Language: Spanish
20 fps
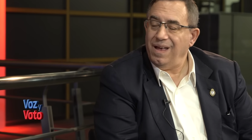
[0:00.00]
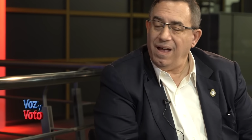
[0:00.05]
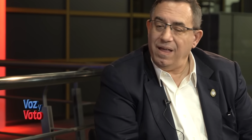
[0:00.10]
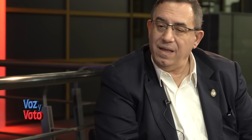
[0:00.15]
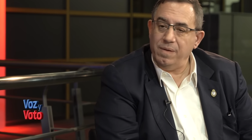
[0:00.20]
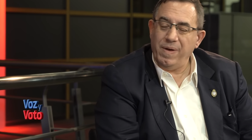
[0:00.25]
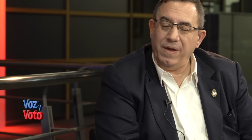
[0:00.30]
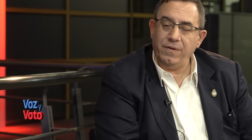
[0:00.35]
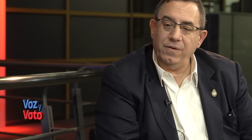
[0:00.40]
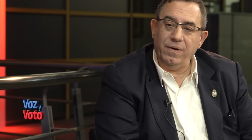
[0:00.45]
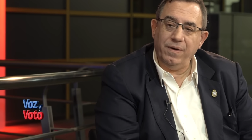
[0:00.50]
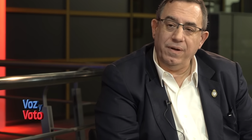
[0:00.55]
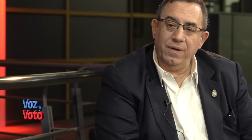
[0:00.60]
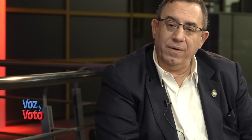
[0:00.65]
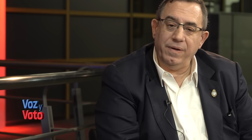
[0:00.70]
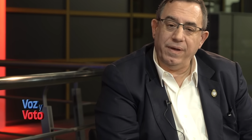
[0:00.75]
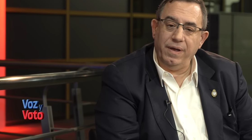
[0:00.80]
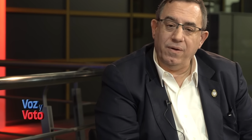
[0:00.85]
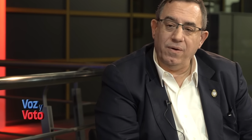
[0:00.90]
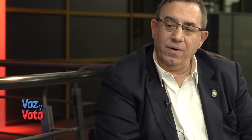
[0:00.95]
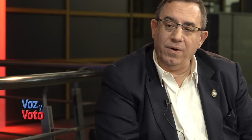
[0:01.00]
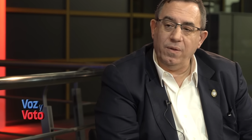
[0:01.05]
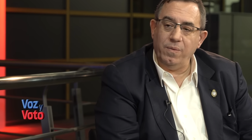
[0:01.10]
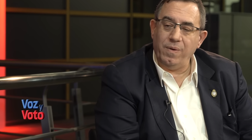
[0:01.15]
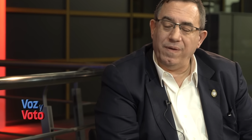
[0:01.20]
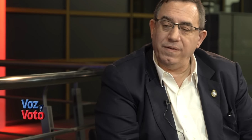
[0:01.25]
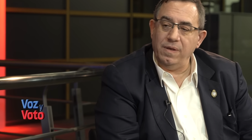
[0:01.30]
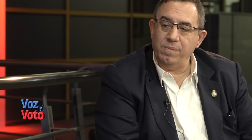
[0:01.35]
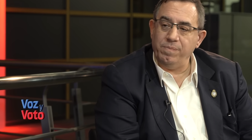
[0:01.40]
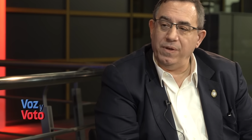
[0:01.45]
Además, yo creo que
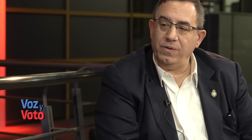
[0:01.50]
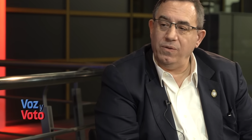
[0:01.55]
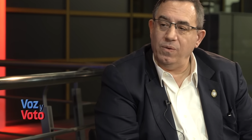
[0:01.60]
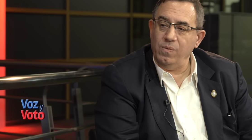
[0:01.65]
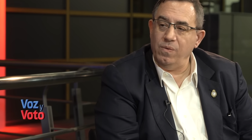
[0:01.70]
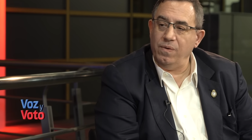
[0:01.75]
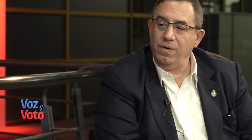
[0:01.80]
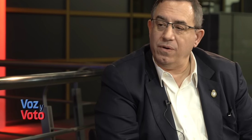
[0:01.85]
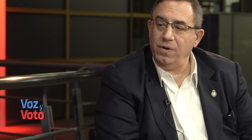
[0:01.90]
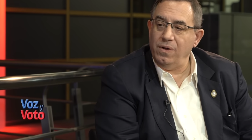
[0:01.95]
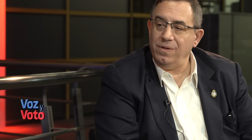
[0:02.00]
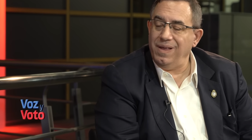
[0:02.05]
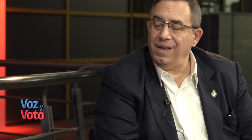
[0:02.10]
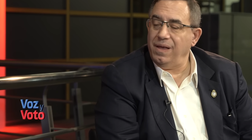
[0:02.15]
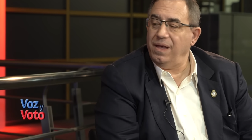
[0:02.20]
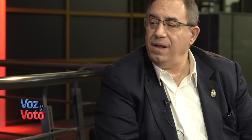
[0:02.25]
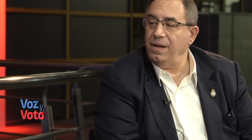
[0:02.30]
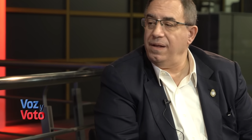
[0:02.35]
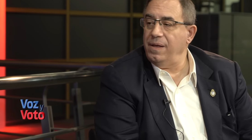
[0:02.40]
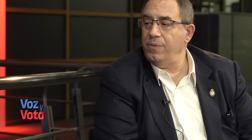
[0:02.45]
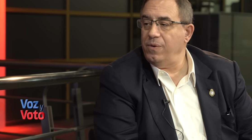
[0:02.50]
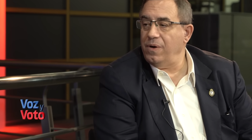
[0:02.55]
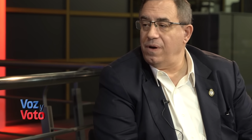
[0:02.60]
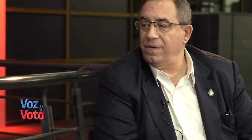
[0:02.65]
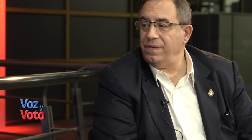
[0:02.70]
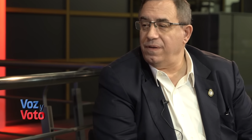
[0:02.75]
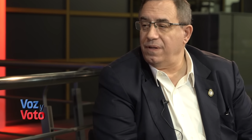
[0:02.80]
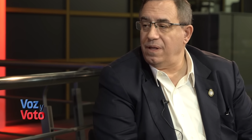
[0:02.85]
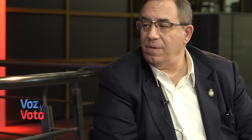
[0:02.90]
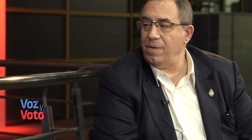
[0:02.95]
Córdoba siempre tuvo un rol de equilibrio
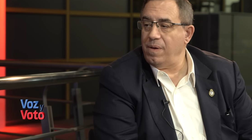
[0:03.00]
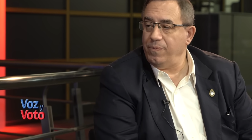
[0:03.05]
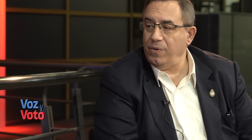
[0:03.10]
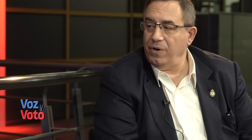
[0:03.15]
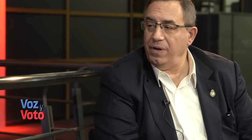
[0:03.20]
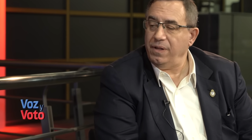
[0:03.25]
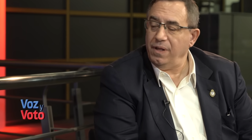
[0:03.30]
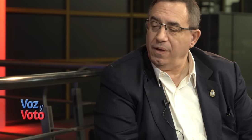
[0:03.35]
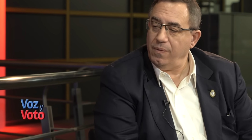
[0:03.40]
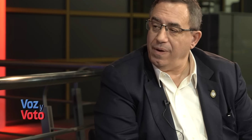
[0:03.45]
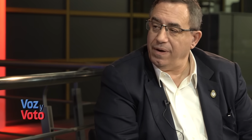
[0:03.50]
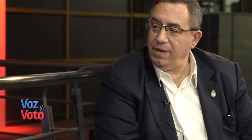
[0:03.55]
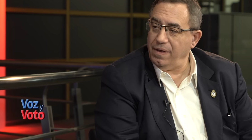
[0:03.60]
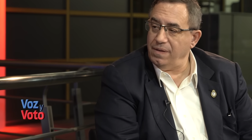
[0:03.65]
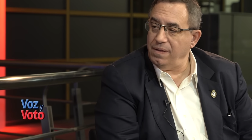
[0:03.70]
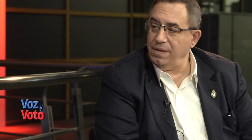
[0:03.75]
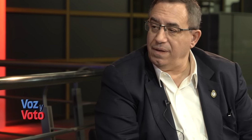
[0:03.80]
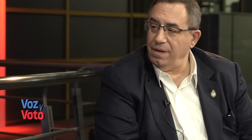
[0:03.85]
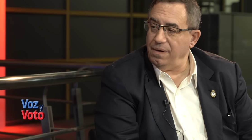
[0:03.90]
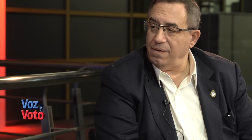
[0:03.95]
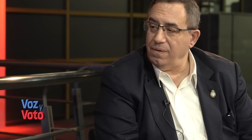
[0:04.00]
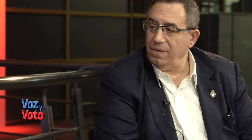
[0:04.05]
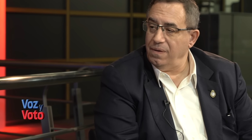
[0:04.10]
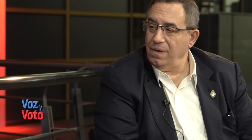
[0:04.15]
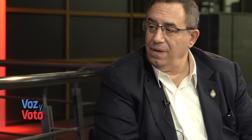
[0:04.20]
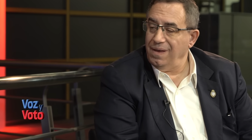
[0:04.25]
en el sistema político argentino.